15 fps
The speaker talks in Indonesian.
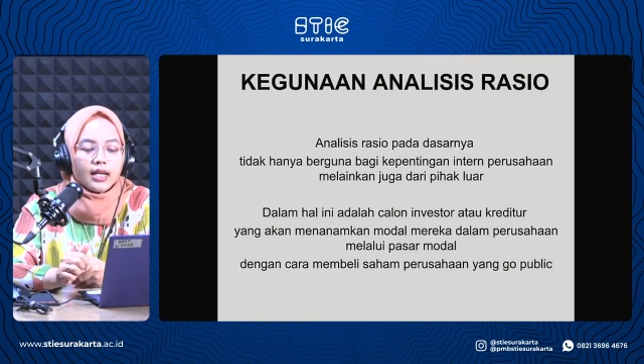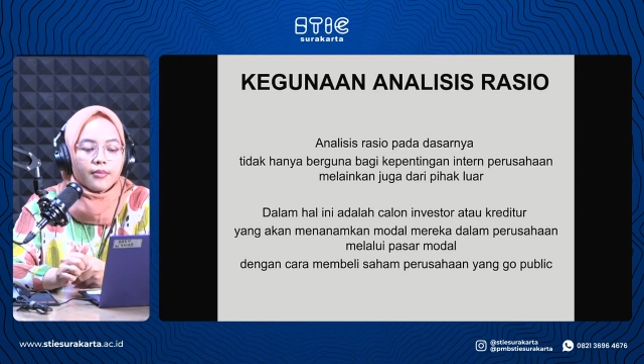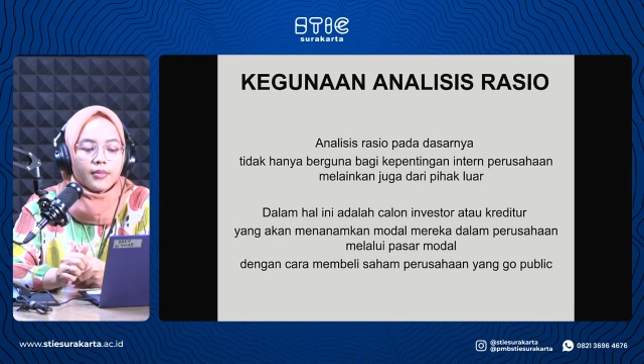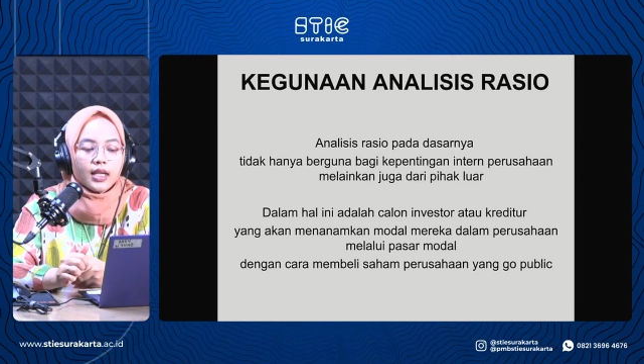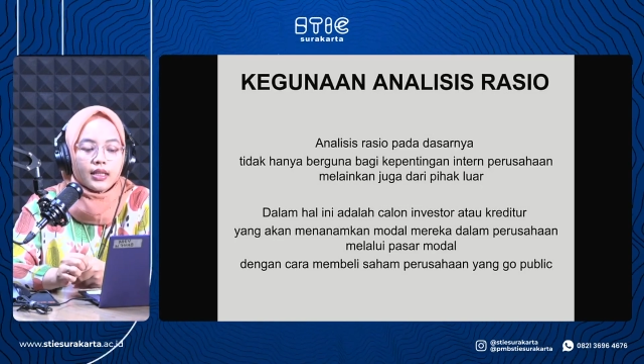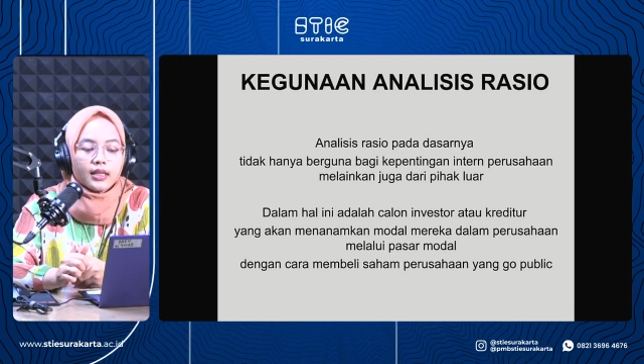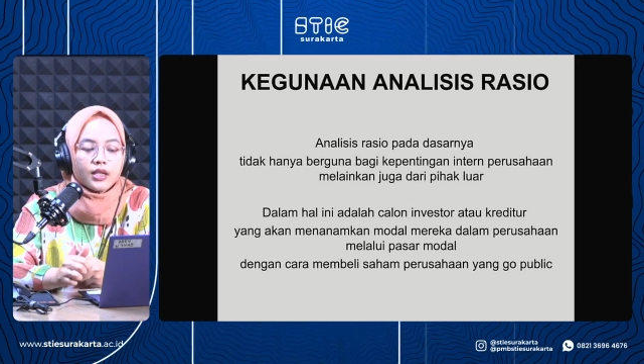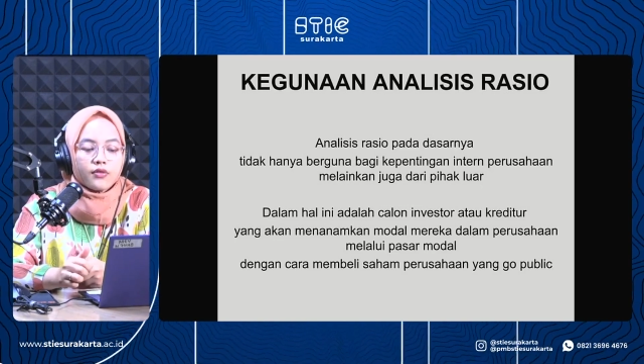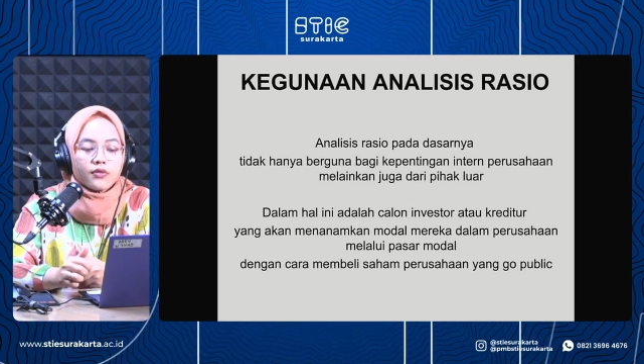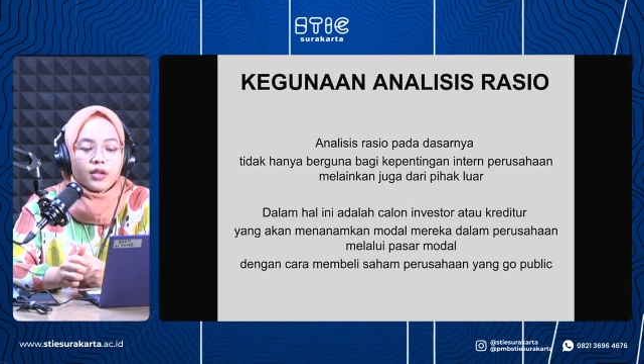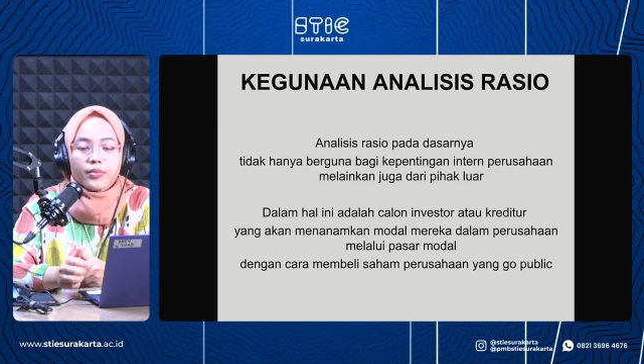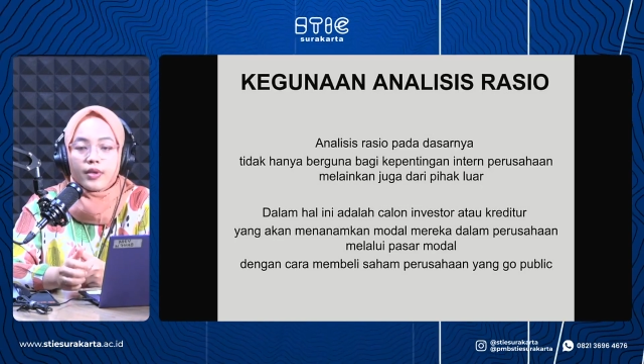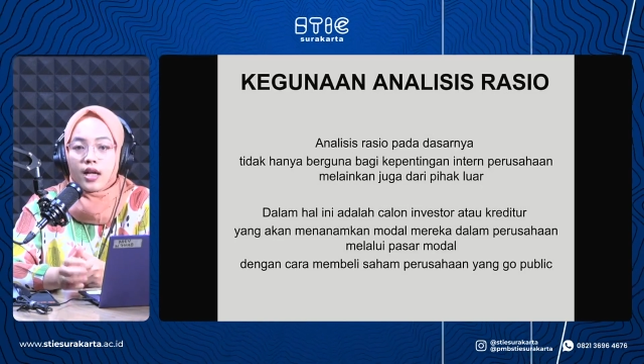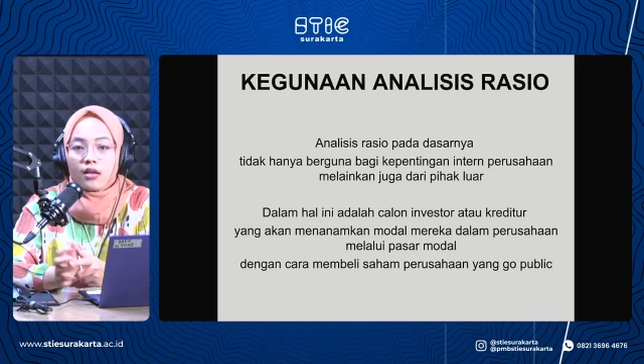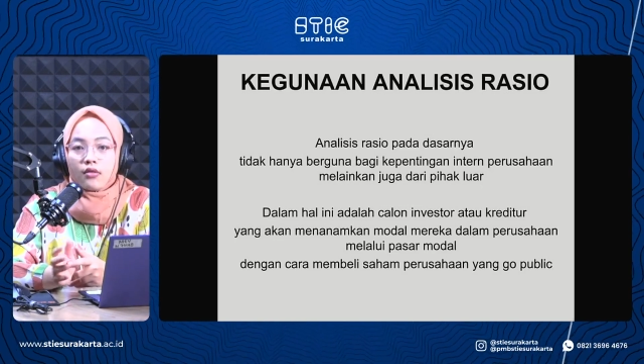melainkan juga
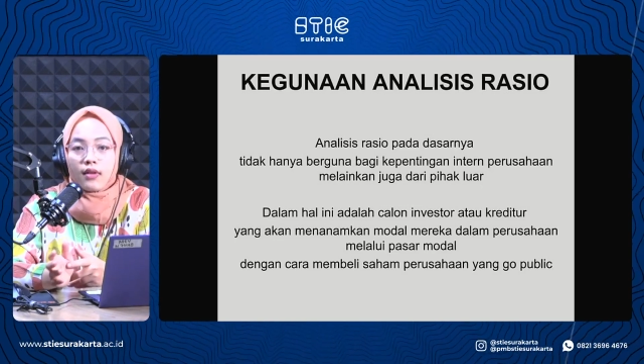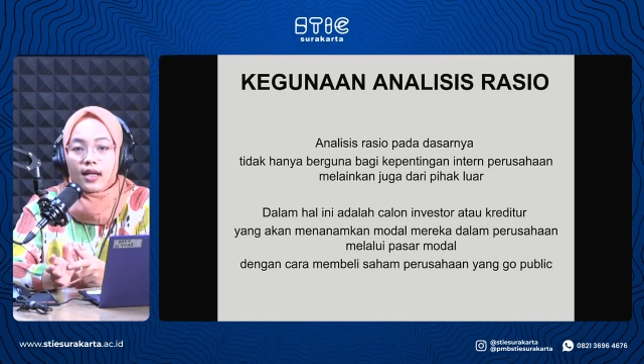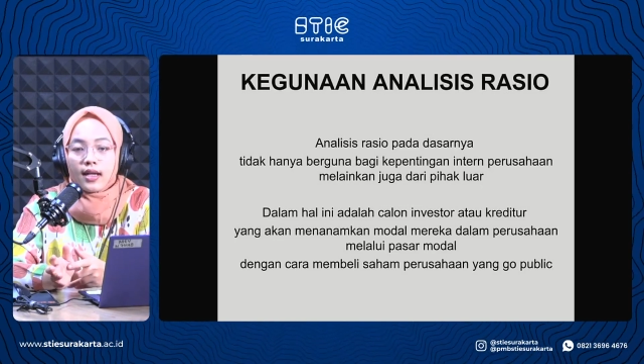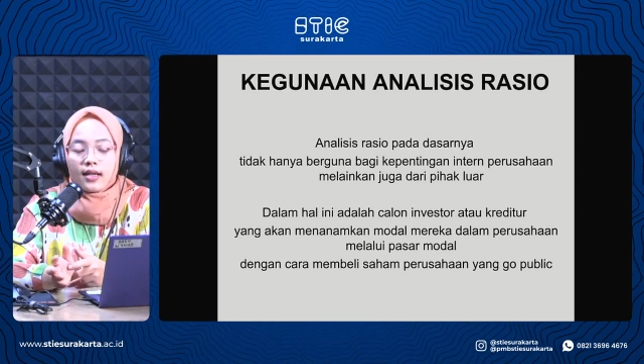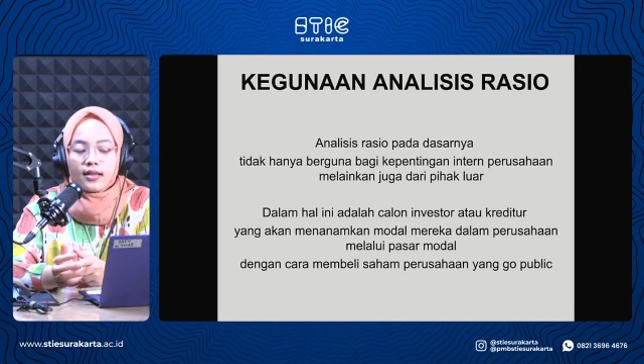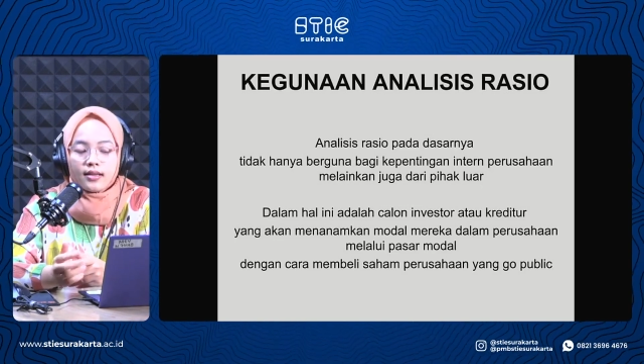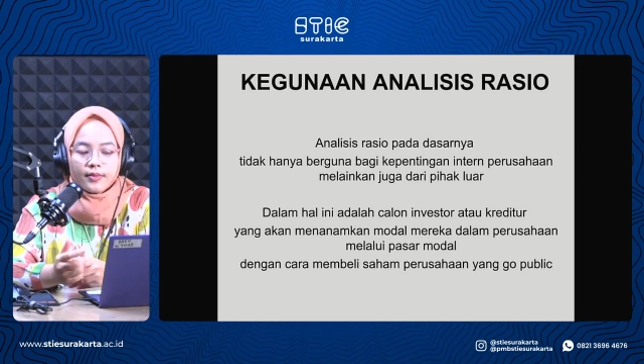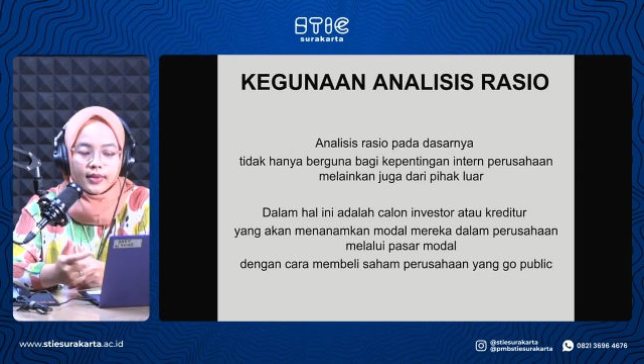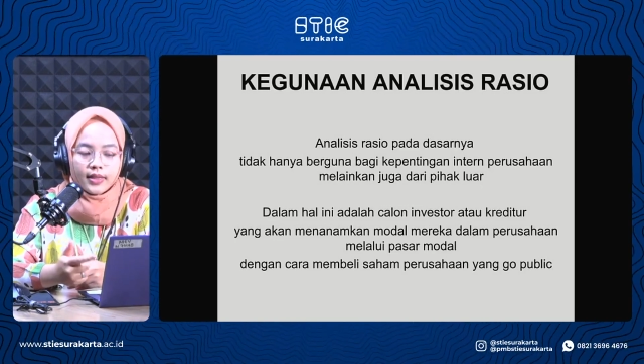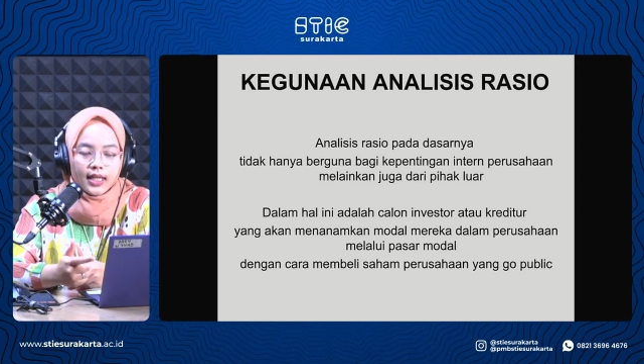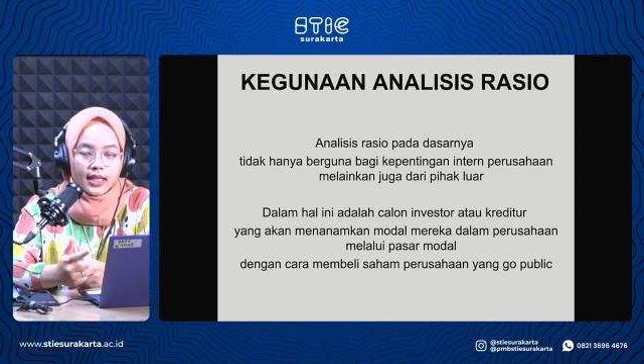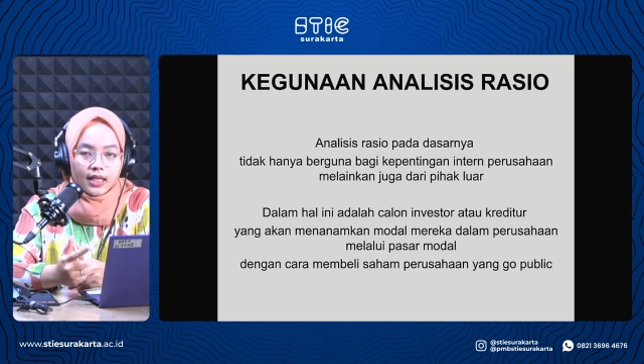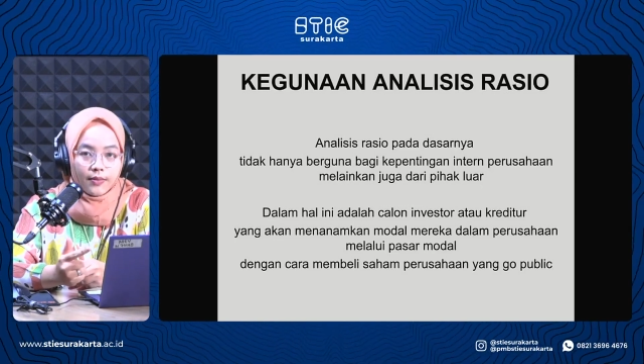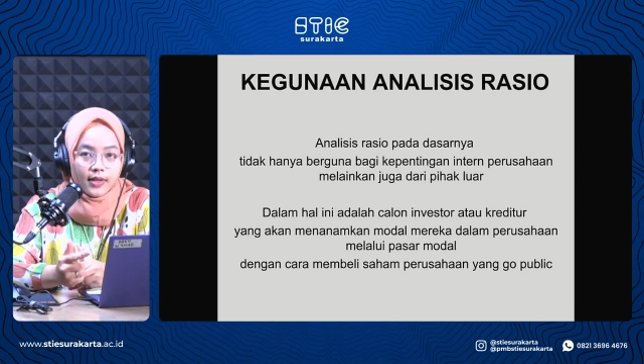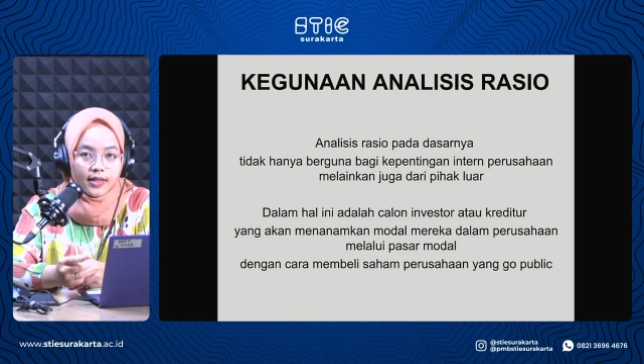pihak luar, seperti yang
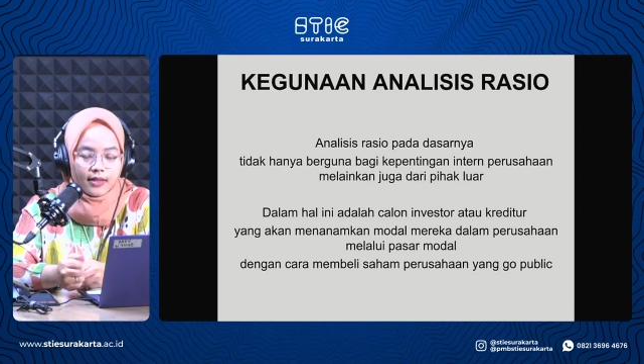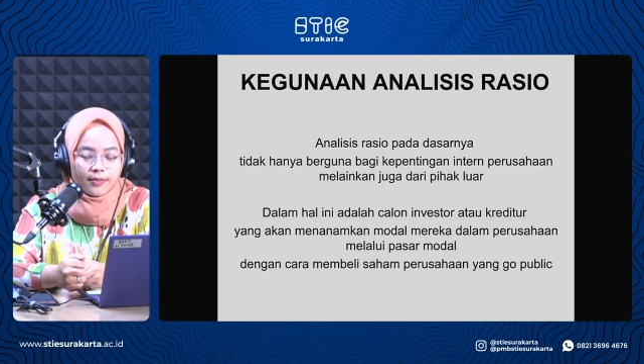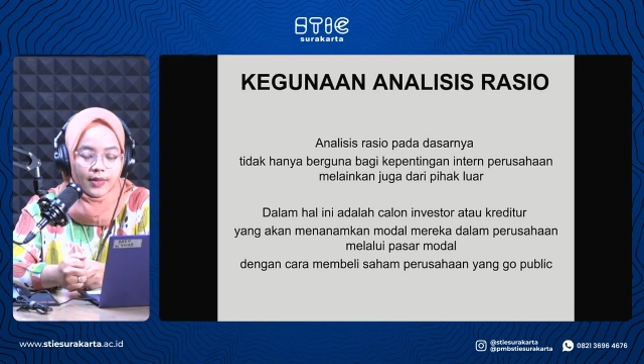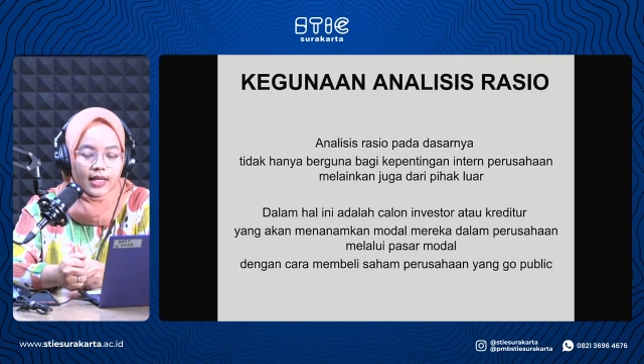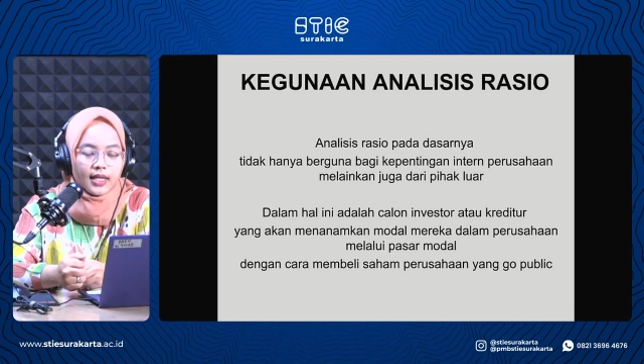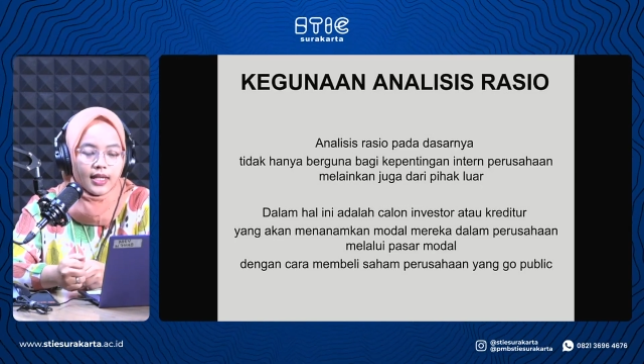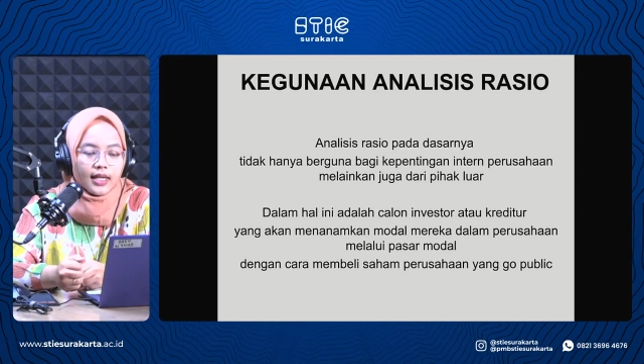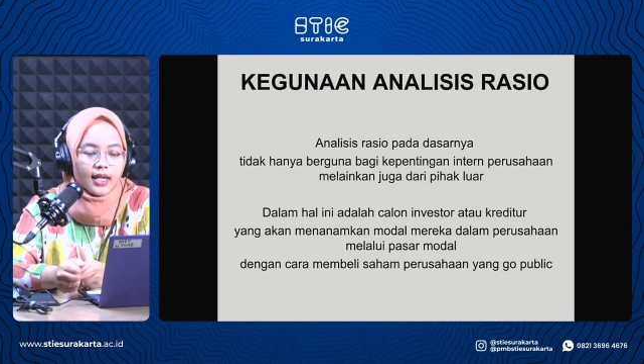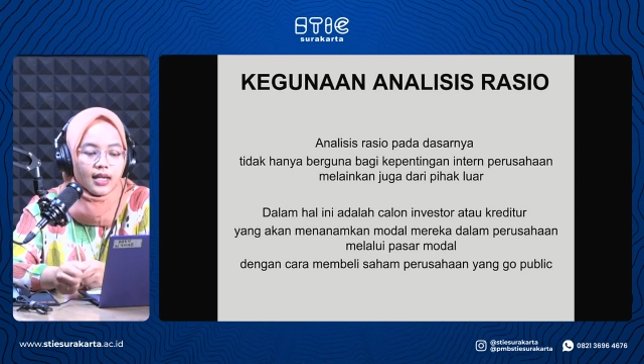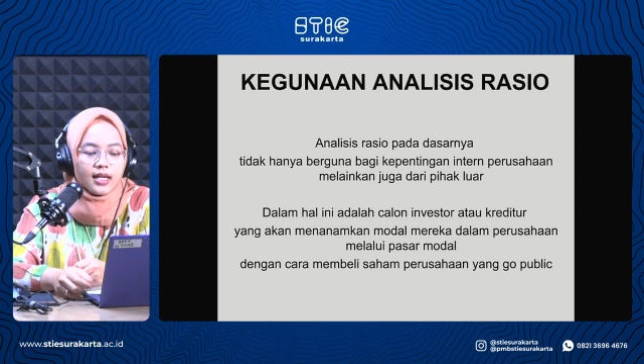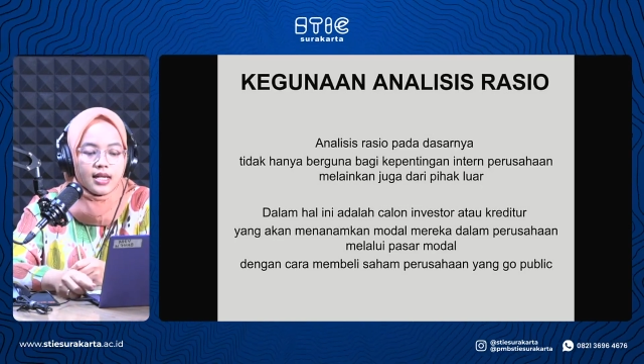kita bahas kemarin ya.